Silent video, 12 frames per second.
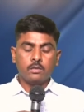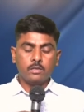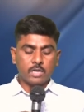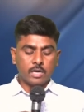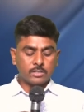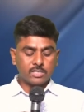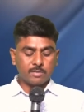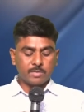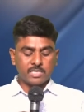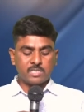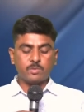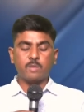ఈనాడు
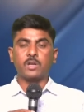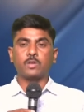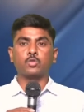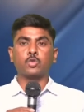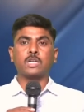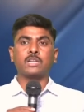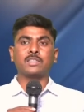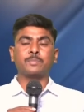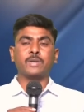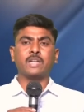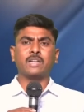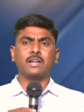సమాజంలో మనం చూడగలిగితే
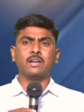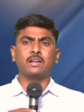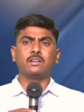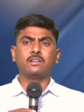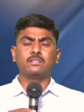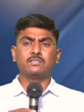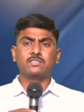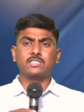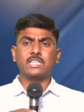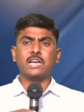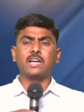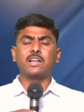పిల్లరా
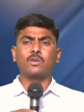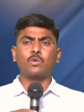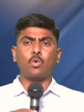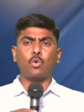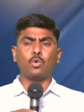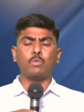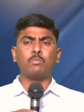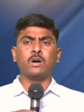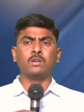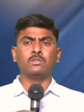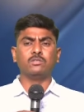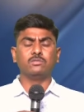చాలా
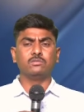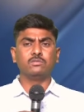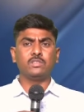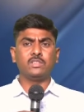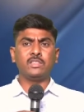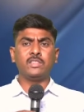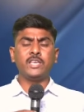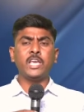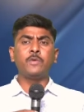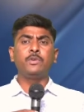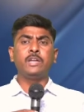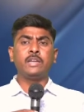కుటుంబాలు
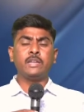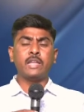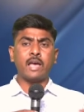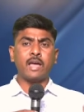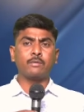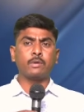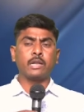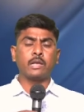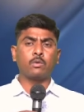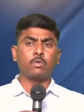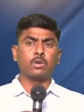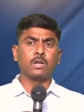దేవుని జ్ఞానం
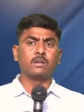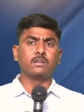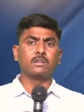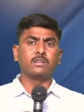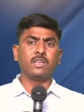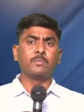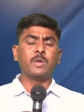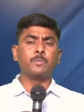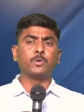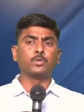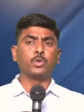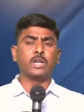లేకుండా
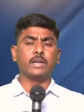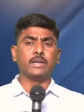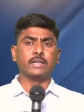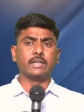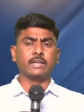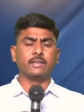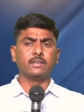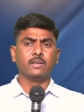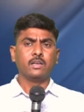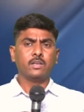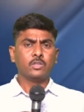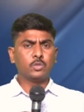ఏమైపోతున్నాయంటే
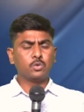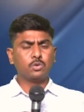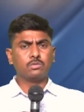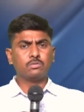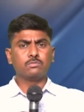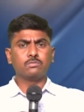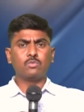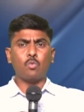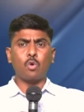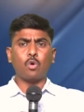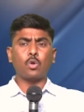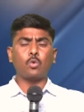ఇదిగో
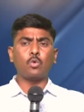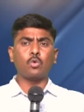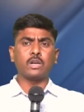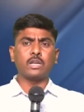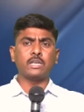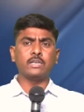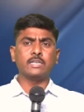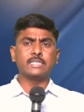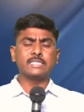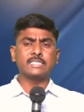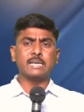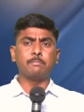ఒకరికొకరికి
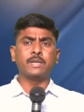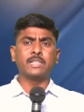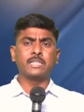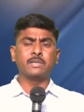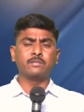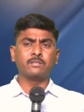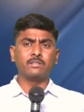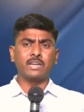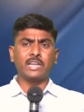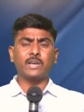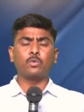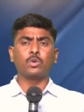సంబంధం
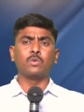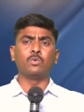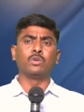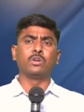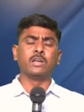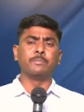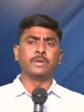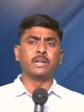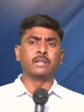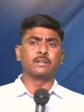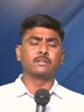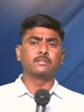లేకుండా ఉంటున్నాయి
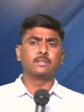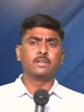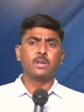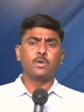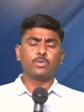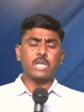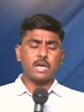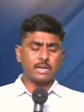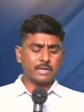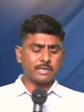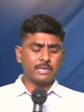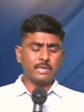పిల్లలు
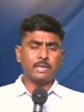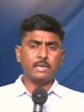ఉదాహరణకి